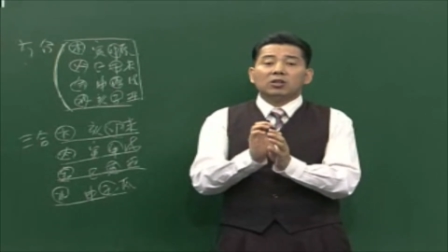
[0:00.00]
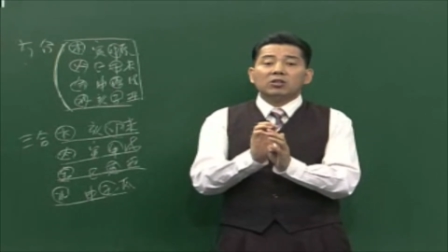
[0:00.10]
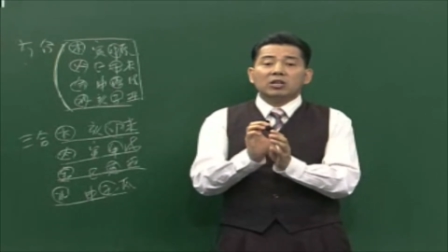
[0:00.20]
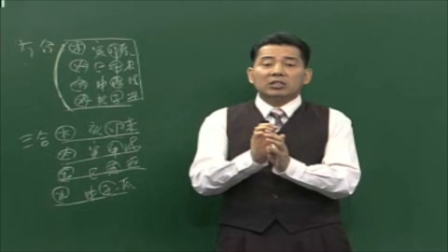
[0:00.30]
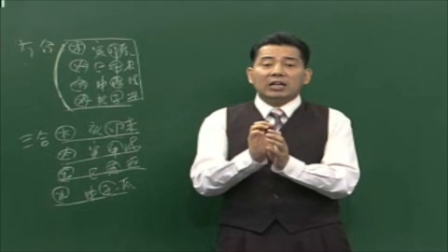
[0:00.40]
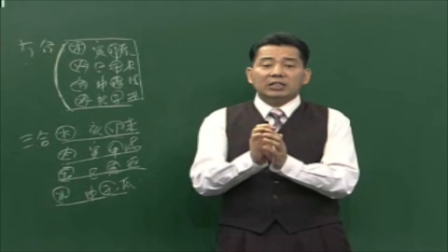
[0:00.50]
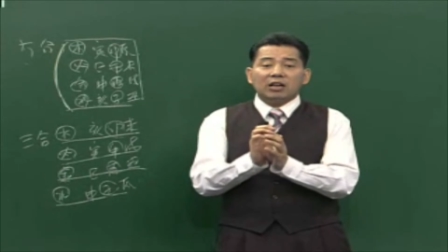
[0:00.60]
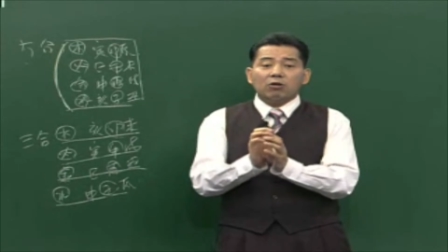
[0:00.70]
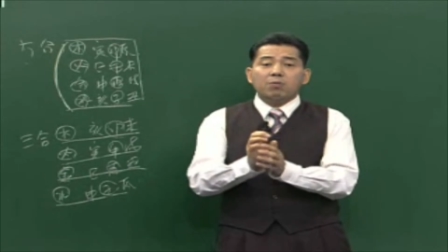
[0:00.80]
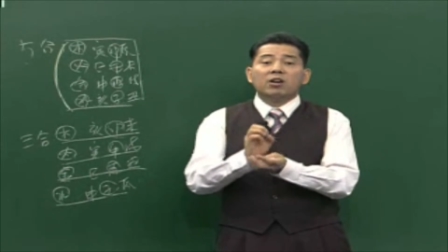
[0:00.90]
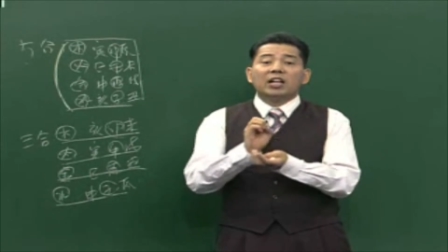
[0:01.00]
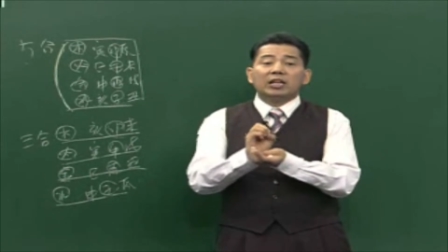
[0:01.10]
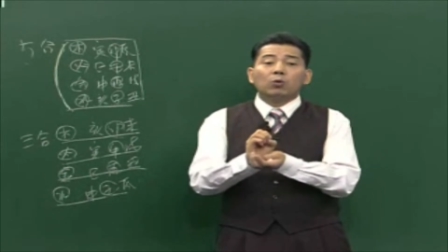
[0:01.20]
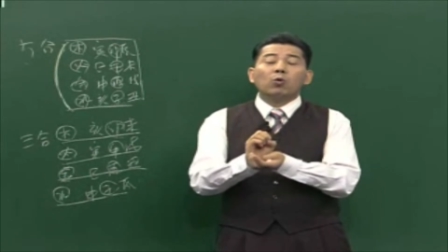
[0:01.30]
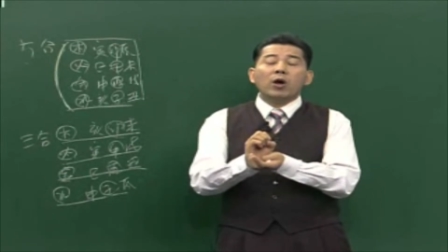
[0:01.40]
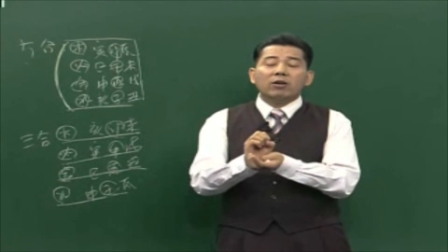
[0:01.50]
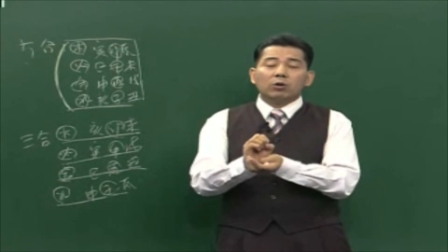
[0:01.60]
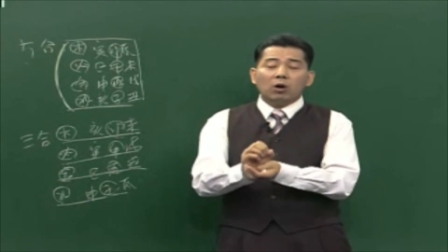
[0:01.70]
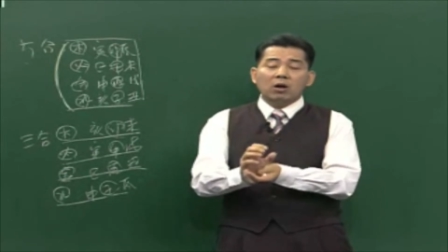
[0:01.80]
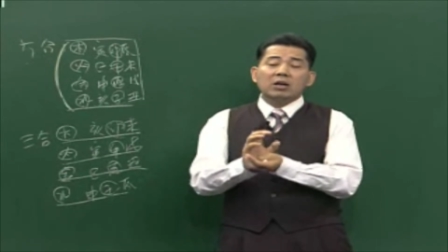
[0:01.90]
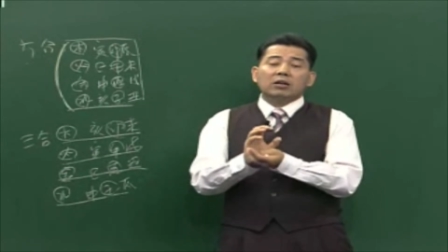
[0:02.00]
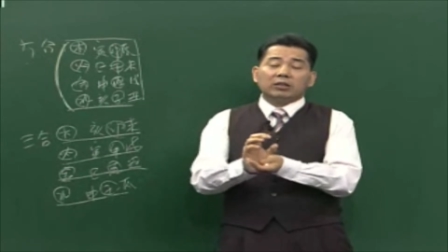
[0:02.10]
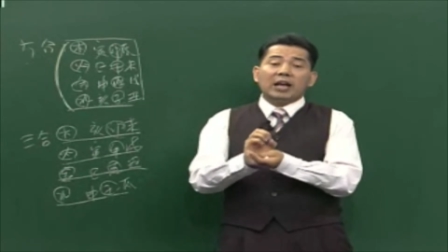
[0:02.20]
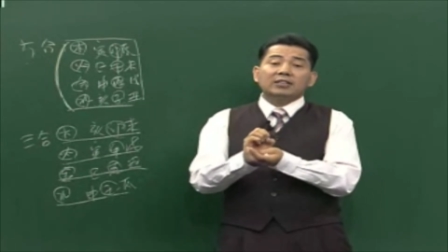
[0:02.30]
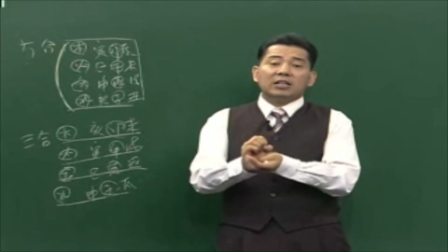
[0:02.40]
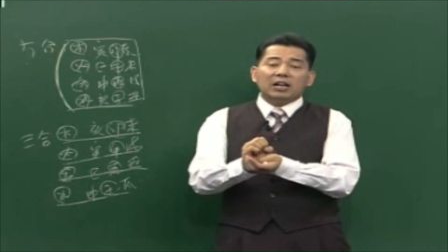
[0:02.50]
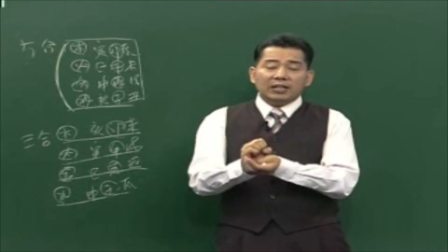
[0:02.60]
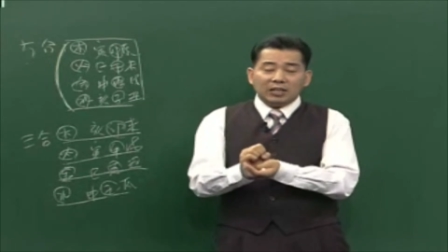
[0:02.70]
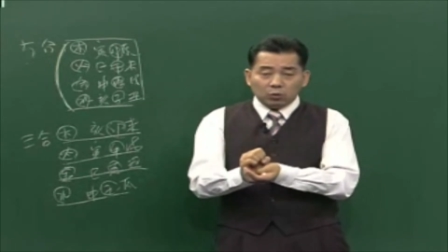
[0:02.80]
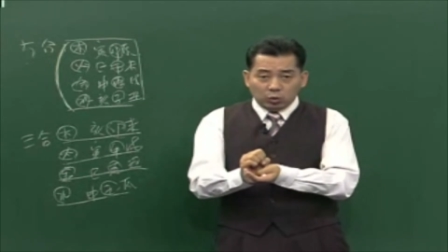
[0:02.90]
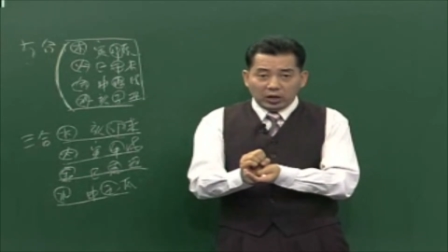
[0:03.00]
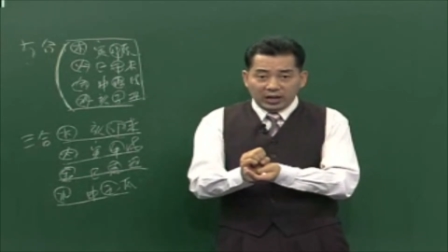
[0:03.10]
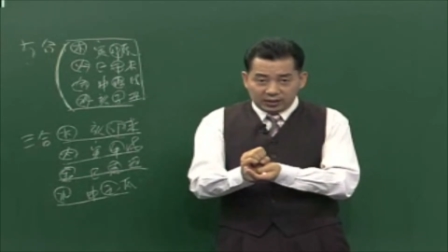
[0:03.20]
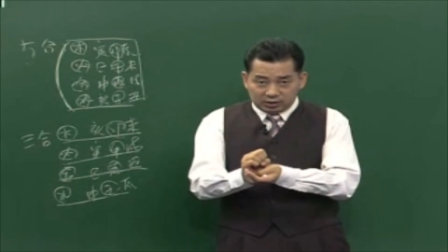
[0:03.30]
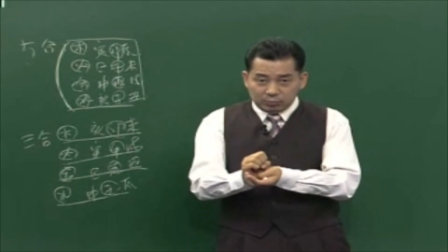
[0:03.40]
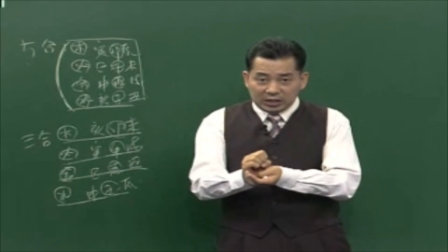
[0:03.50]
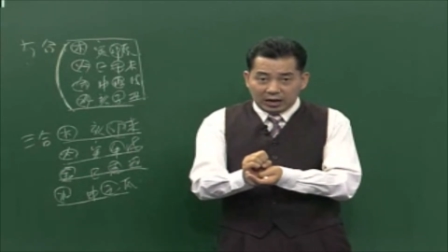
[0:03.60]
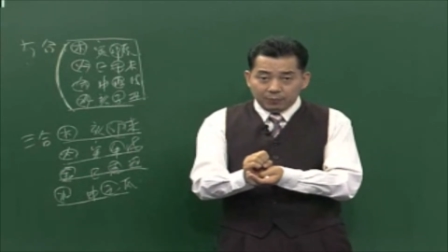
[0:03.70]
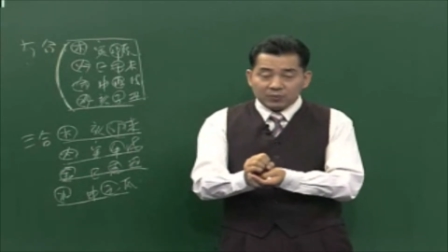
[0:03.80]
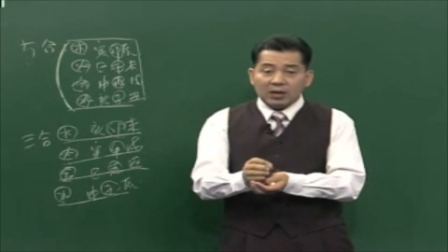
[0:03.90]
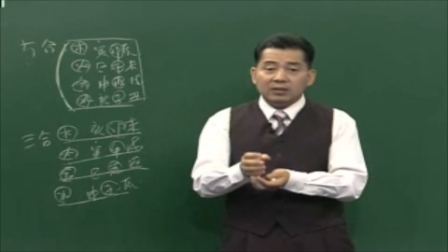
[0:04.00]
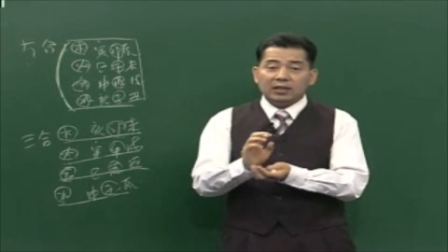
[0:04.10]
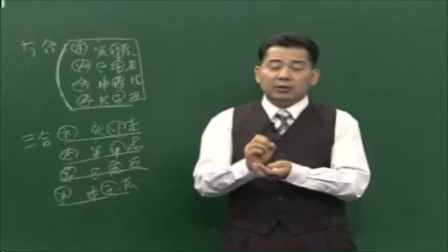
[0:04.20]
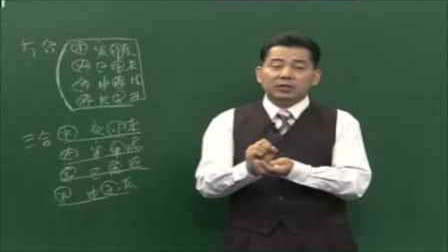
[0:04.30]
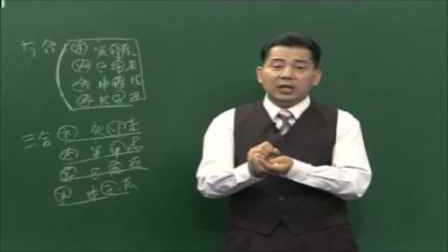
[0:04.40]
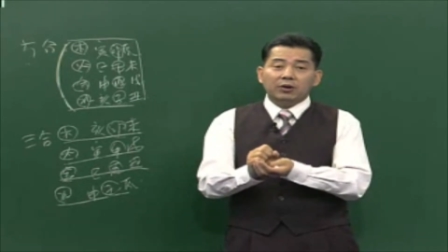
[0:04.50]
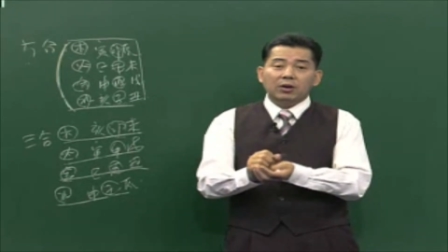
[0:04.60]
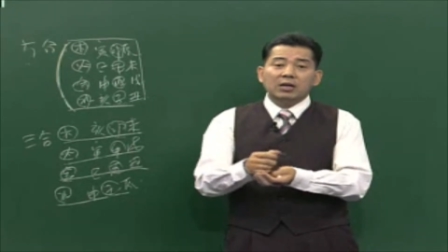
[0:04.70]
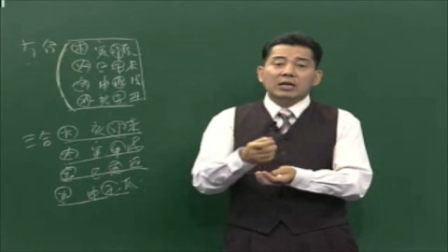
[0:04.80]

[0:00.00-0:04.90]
영역을 상실하고 변화된 오행으로 어떤 행세를 한다고 했습니다. 자, 그런데요.